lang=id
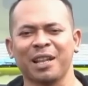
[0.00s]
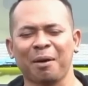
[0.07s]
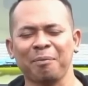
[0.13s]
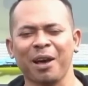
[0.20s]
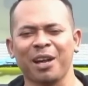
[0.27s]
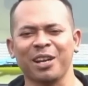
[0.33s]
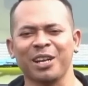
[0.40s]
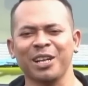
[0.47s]
Tapi
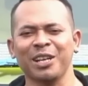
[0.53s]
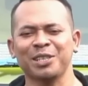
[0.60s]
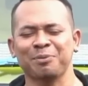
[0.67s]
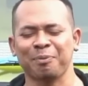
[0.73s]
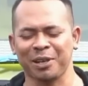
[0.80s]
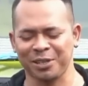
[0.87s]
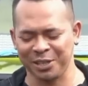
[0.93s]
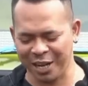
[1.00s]
hari ini
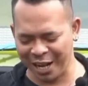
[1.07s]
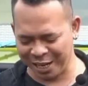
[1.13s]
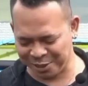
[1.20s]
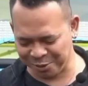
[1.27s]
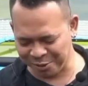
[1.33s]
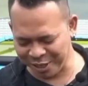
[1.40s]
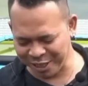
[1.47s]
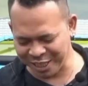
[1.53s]
spesial
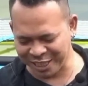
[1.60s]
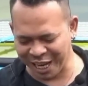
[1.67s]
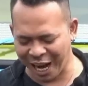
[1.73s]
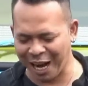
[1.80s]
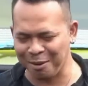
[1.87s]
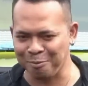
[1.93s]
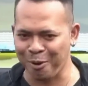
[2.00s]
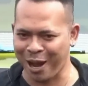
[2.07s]
Arjuna tidak
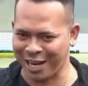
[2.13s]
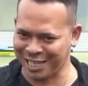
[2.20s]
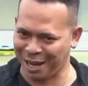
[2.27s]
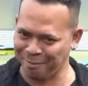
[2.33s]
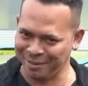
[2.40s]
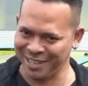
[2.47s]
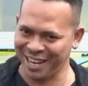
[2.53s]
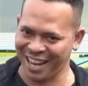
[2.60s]
akan bongkar
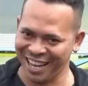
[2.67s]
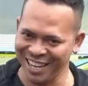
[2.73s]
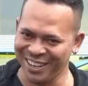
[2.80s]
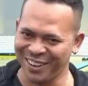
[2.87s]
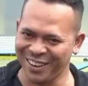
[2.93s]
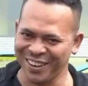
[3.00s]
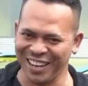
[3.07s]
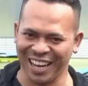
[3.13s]
sapinya.
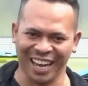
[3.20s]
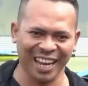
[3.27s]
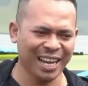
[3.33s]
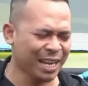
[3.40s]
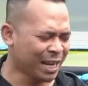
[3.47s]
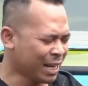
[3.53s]
Oke.